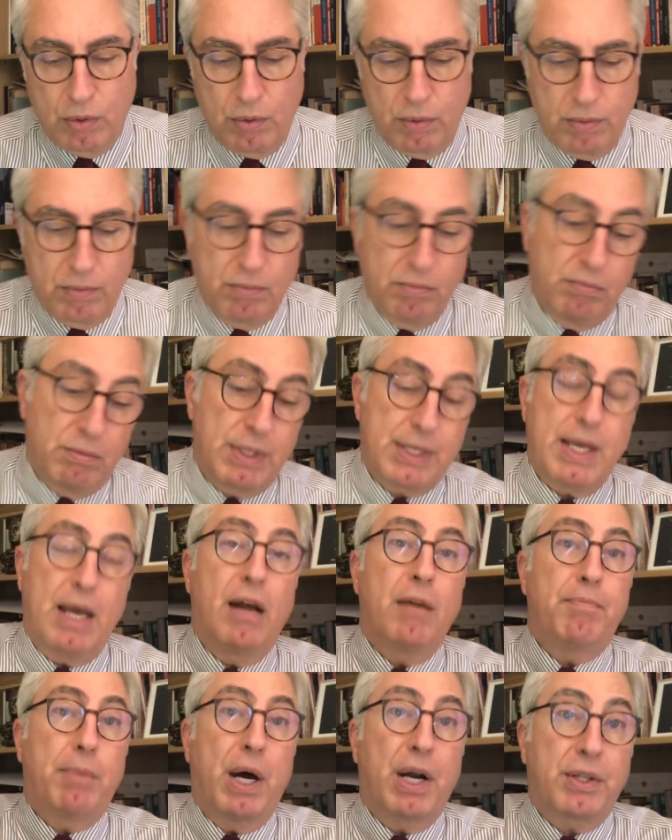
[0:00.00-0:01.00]
e,
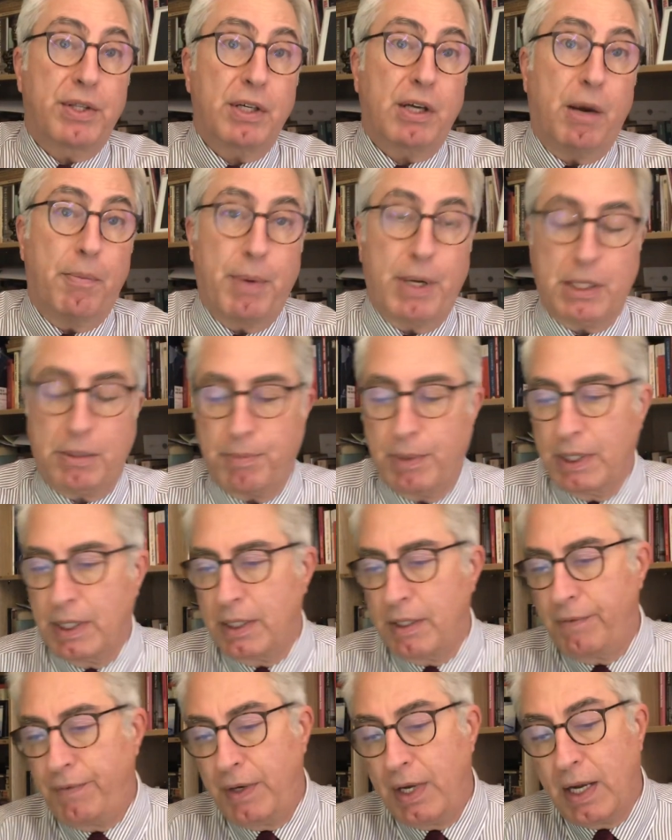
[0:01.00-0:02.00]
mesela parti
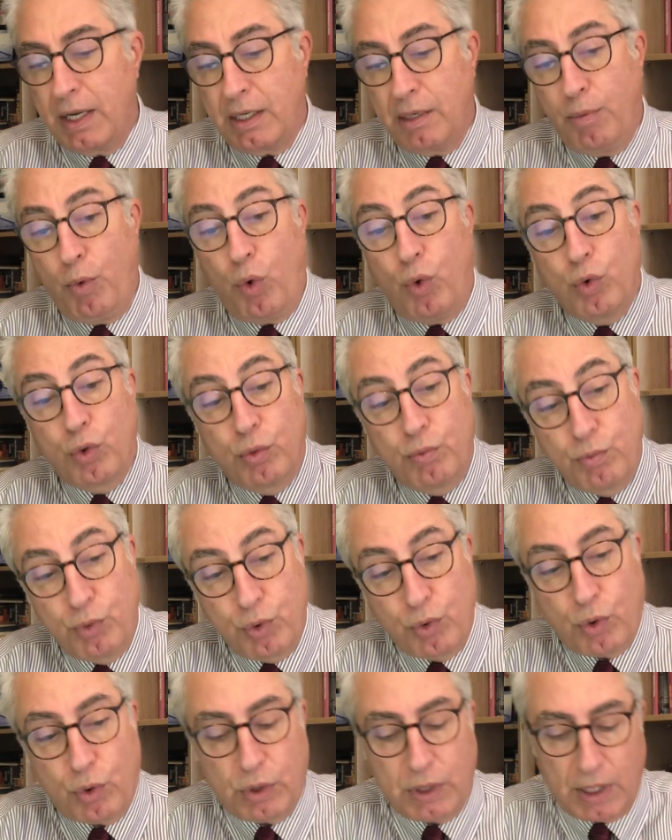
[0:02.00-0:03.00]
kapatmaları filan gibi olumlu
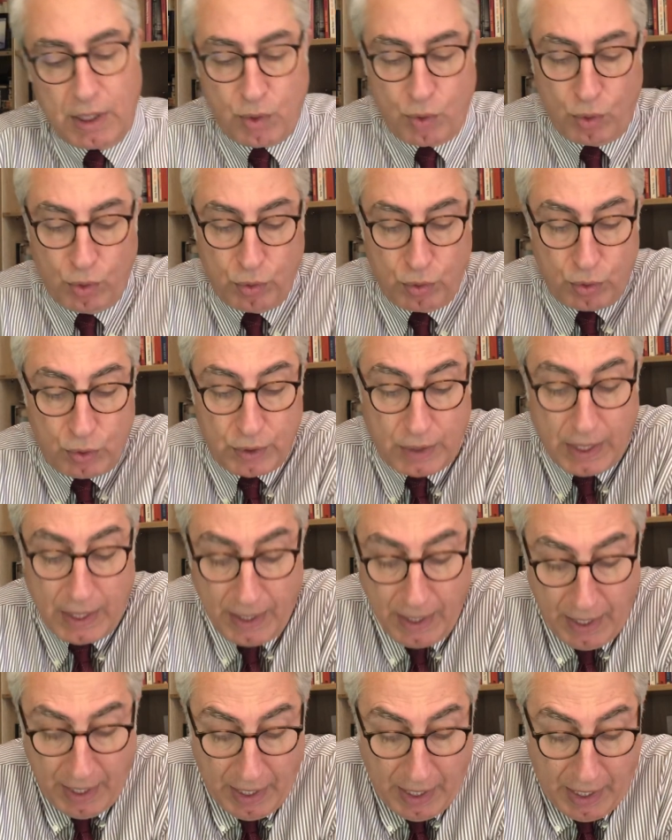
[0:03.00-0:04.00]
noktalar olduğunu da
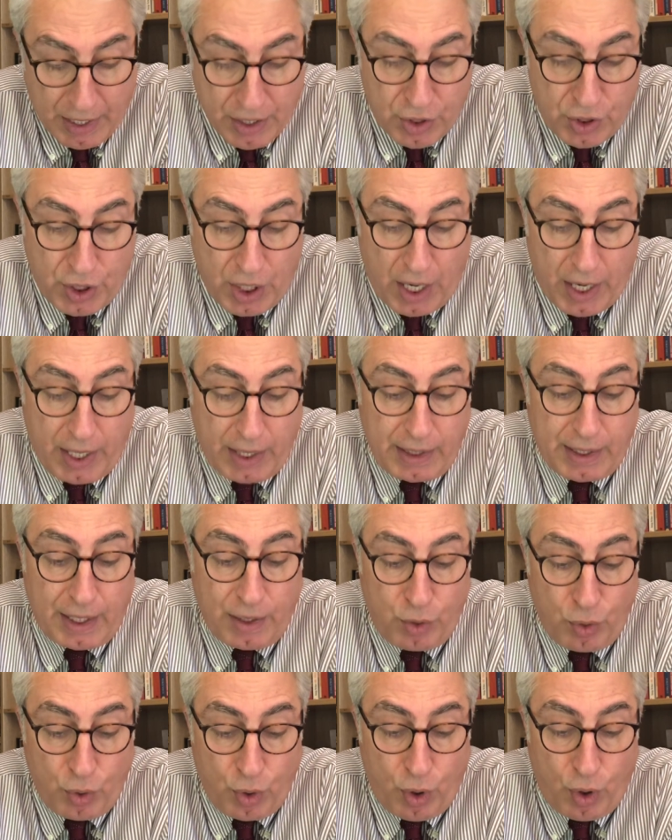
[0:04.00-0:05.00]
işaret
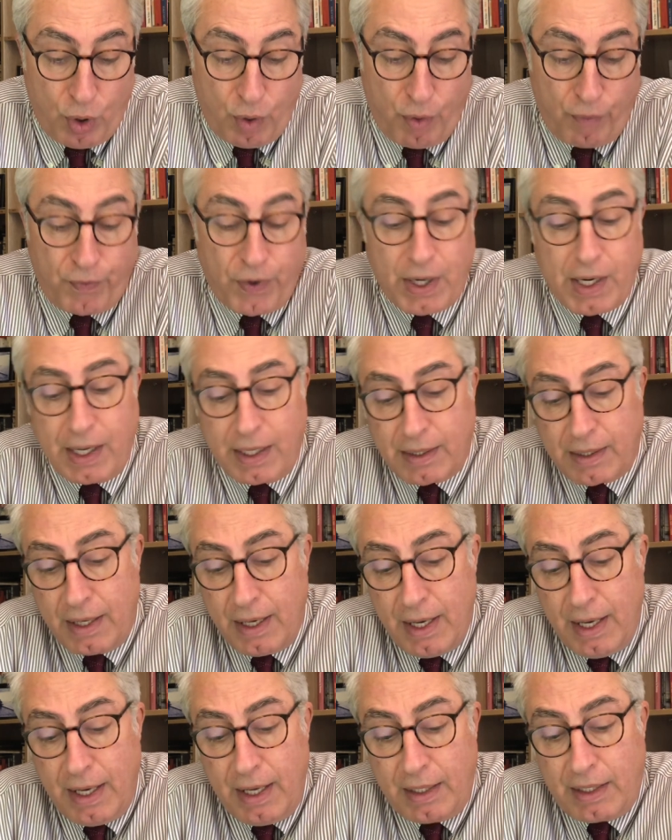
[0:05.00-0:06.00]
ediyor. Fakat
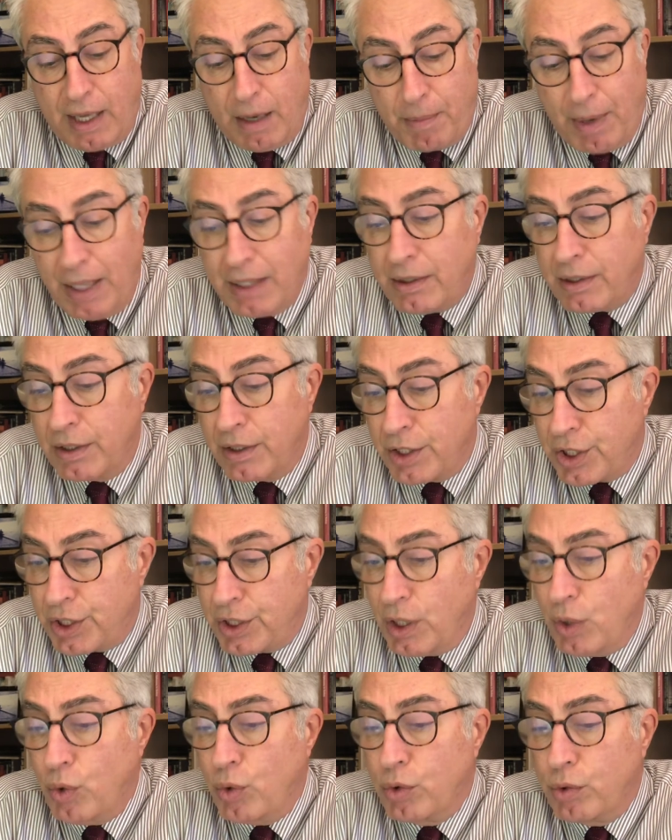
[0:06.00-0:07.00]
Kemal
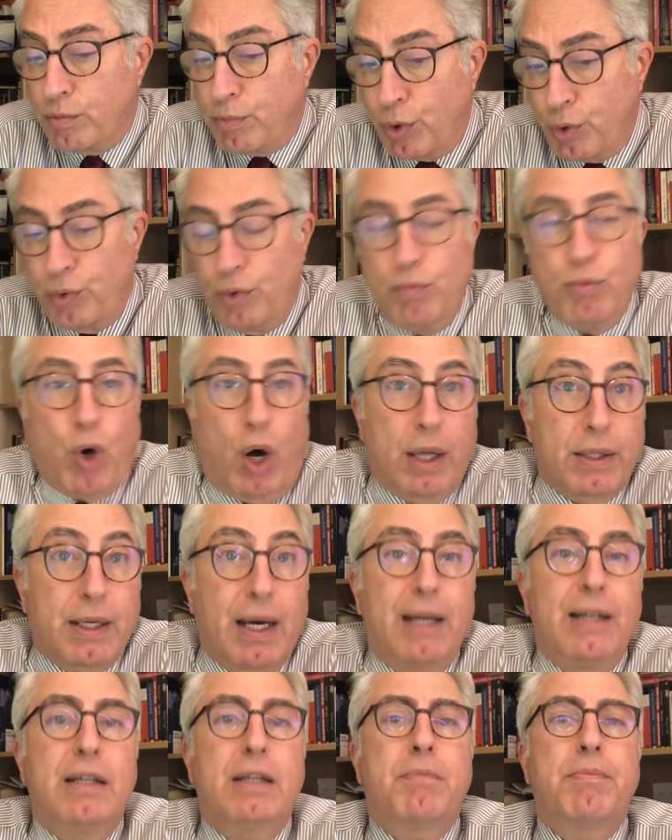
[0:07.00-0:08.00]
Kılıçdaroğlu bugün bu
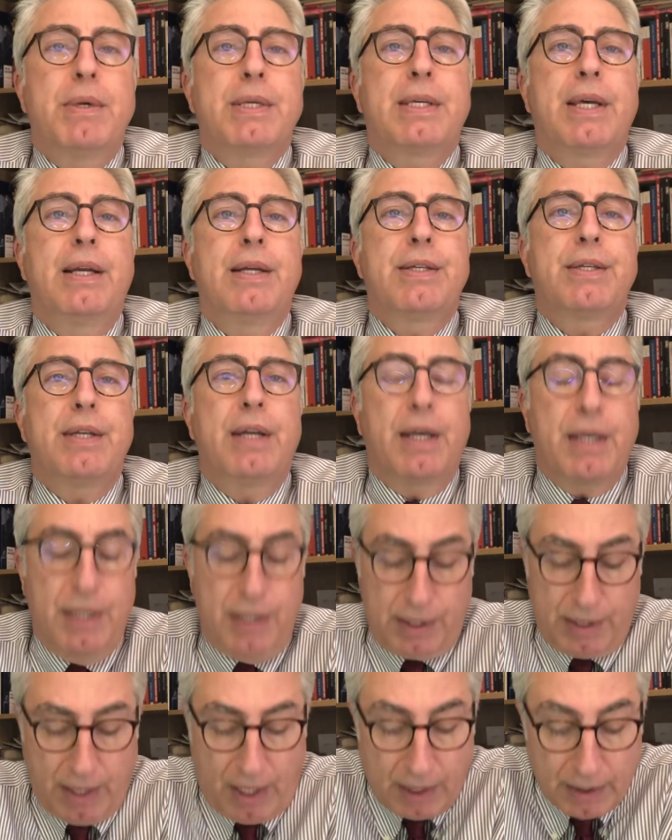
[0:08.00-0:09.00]
adaylık meselesine
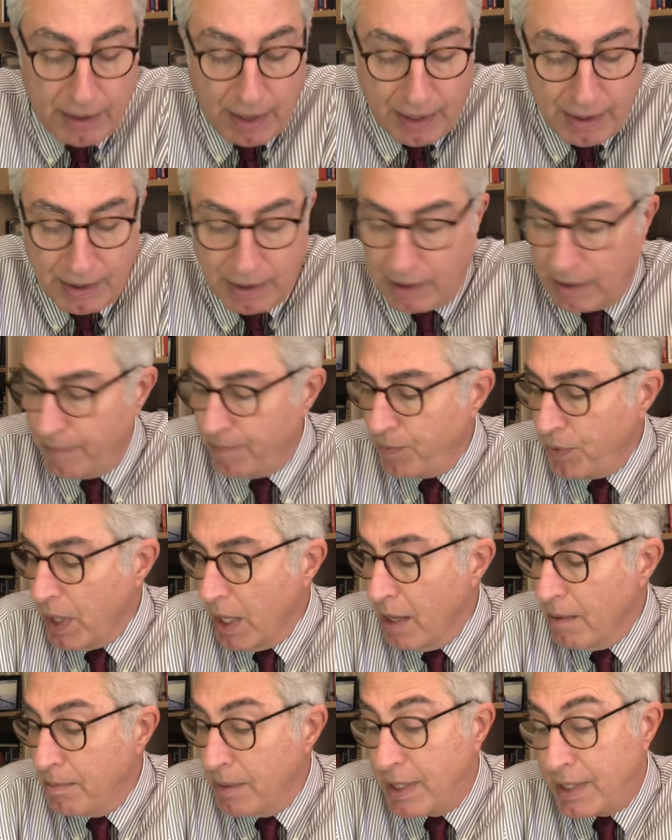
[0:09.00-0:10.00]
girdi. Adaylık
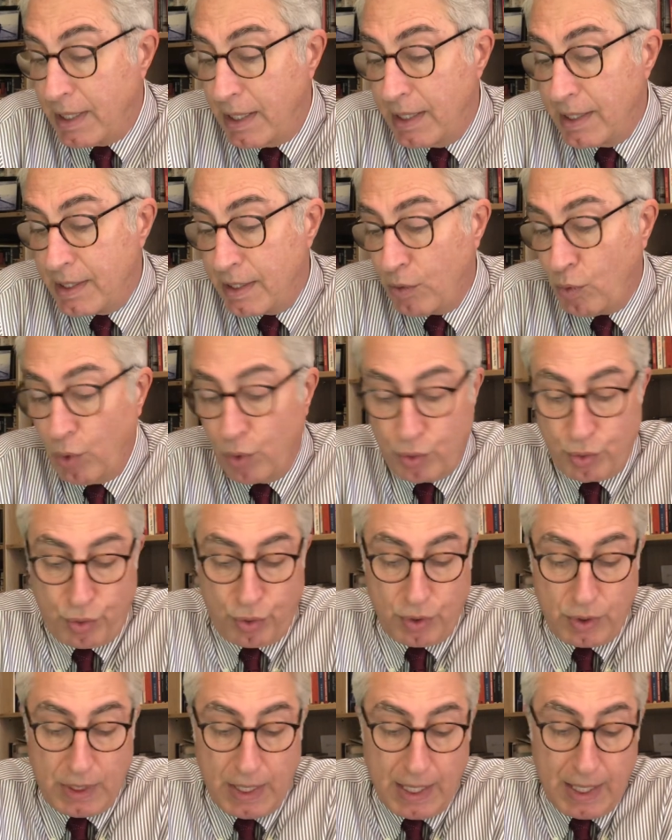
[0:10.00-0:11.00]
meselesi
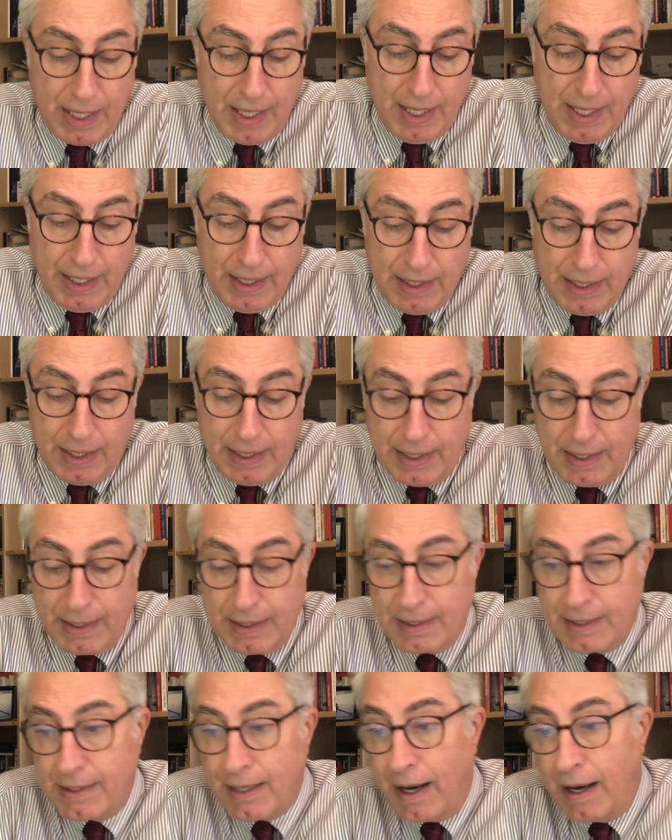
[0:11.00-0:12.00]
konusunda e,
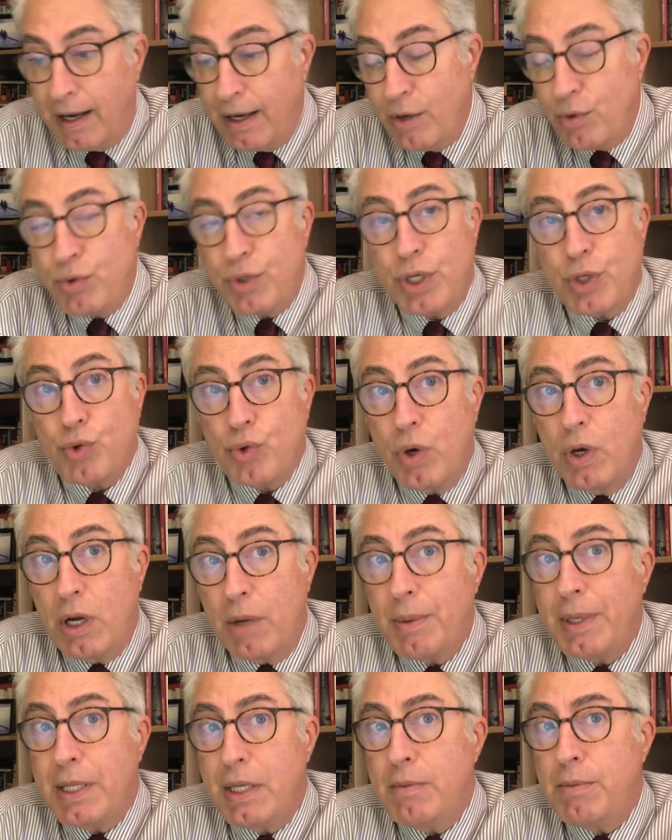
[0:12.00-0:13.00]
daha önce
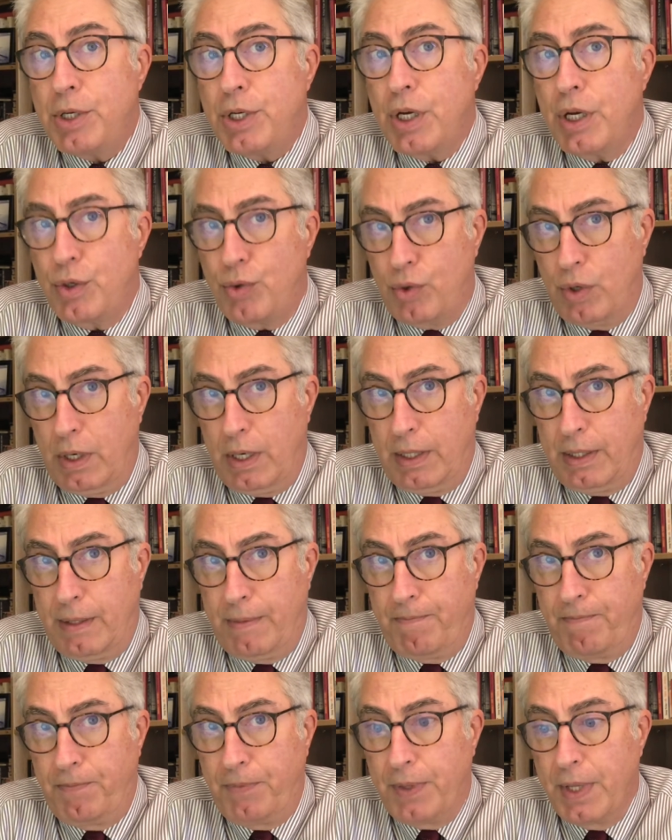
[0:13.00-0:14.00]
söylemediği bir şey
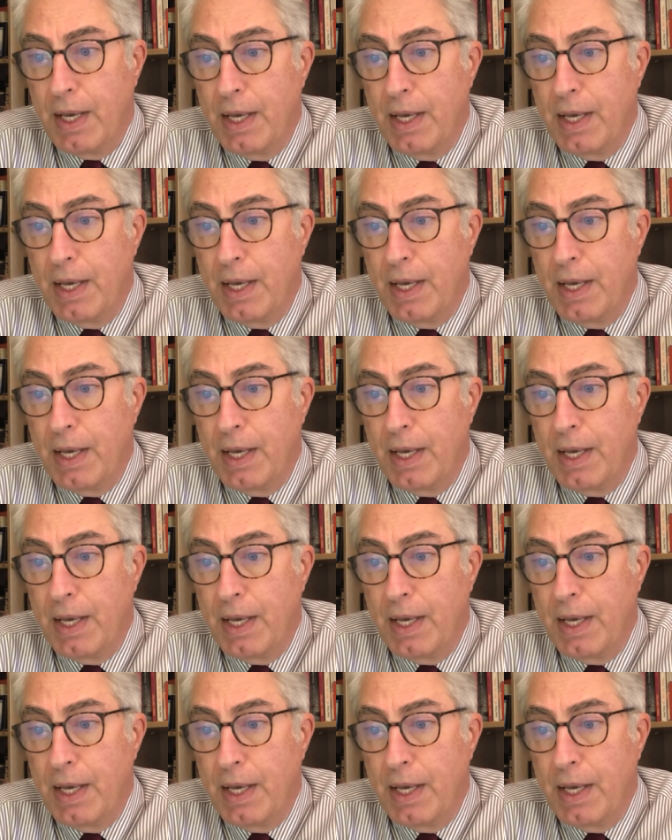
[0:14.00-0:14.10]
söyledi.